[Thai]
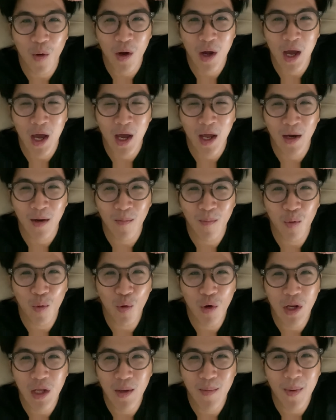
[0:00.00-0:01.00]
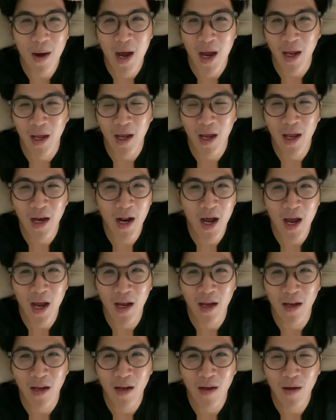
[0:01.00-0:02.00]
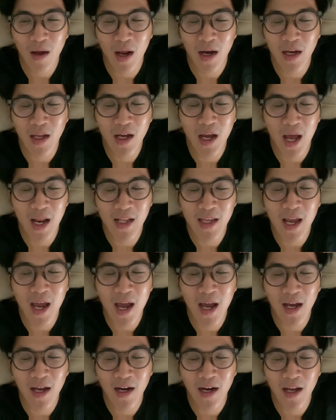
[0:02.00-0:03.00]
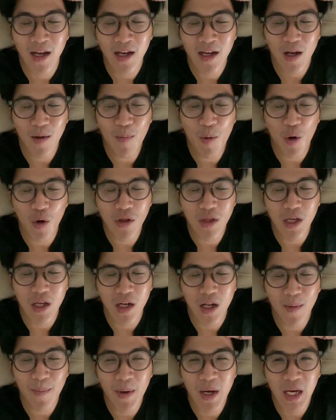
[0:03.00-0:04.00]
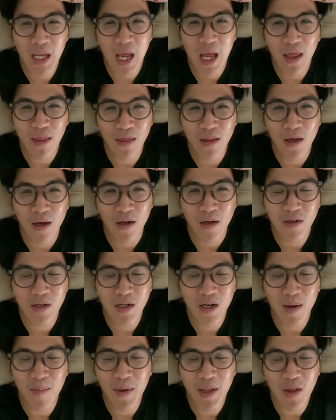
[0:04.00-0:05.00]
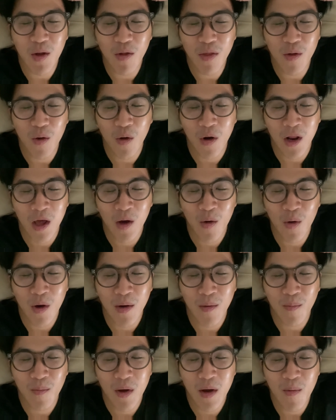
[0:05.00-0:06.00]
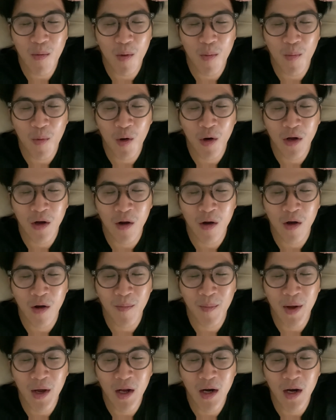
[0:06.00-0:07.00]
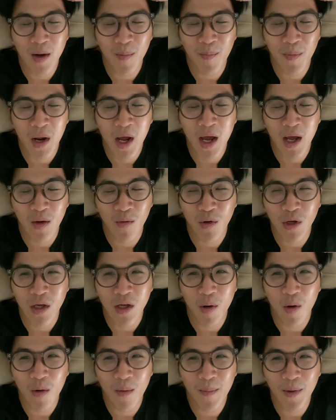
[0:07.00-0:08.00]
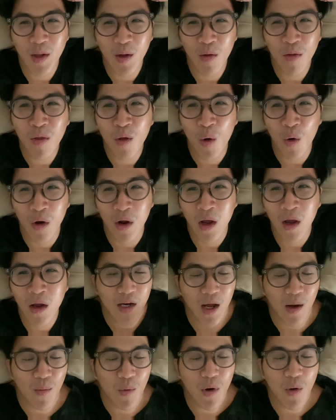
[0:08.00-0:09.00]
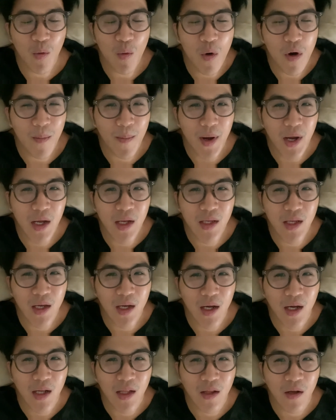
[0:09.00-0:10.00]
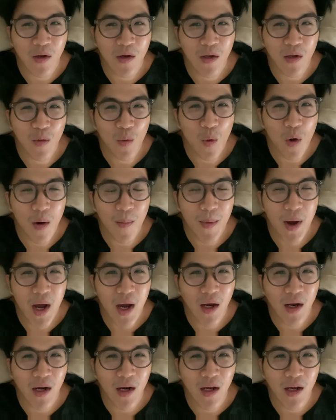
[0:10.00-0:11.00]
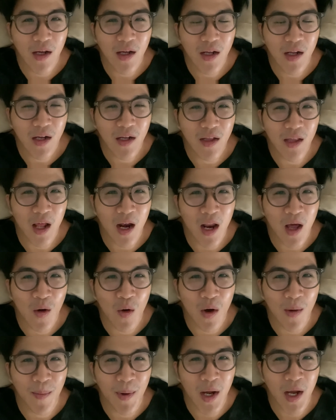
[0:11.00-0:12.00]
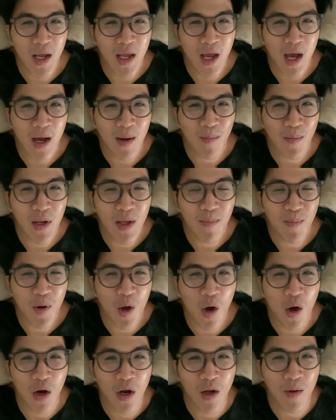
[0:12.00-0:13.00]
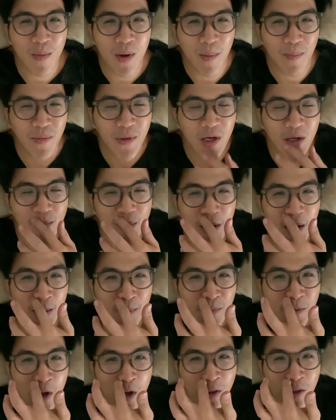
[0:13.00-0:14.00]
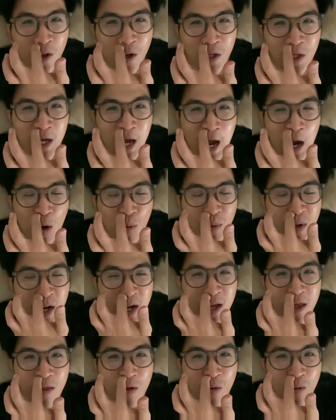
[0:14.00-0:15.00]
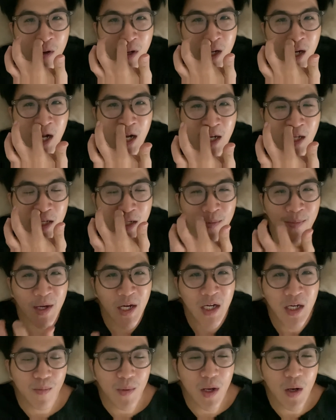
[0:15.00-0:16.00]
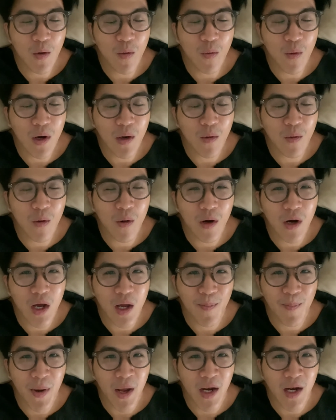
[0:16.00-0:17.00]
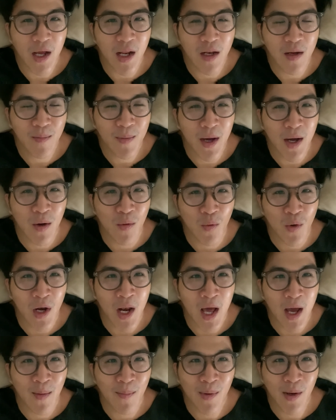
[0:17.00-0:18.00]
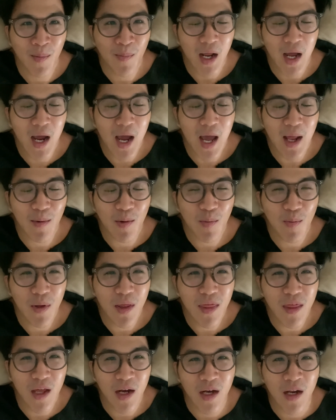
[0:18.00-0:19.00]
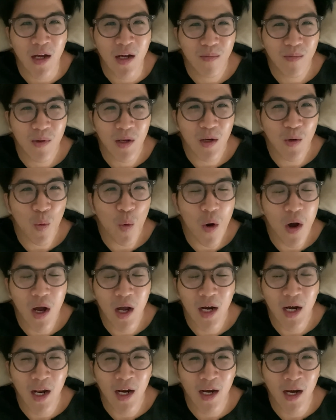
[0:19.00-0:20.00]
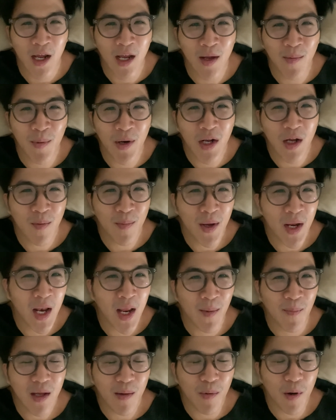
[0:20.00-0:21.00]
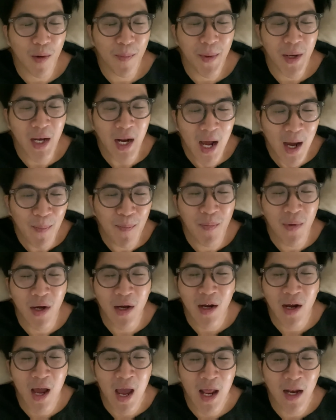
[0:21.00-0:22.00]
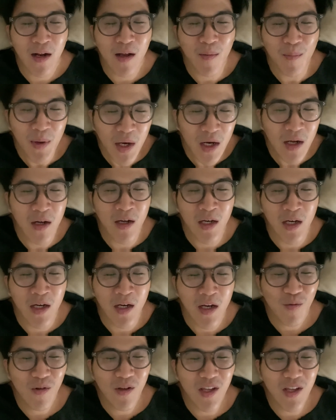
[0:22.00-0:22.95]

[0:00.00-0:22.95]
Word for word: งงานพรุ่งนี้บ่ายให้ได้ อันนี้งานจ้างอะนะแล้วปกติถ้าเป็นเคสเนี่ยคือถ้ามันต้องส่งแล้วอะให้ผมอดนอนนั่นก็ทำได้เว้ยเพราะว่ามันต้องส่งไงถามว่าง่วงไหมจริงๆอะตอนนี้ง่วงมากเลยนะแต่เราอะพยายามรีบนอนแล้วแบบตื่นมาทำต่อตอนเช้าเพื่อให้ส่งให้ทันใช่ปะไม่รู้ว่าทุกคนเคยเป็นกันหรือเปล่าเวลาแบบถ้างานมันไม่เสร็จอะมันง่วงขนาดไหนมันก็ไม่หลับแต่พอไปทำอะงานก็ไม่เดินพูด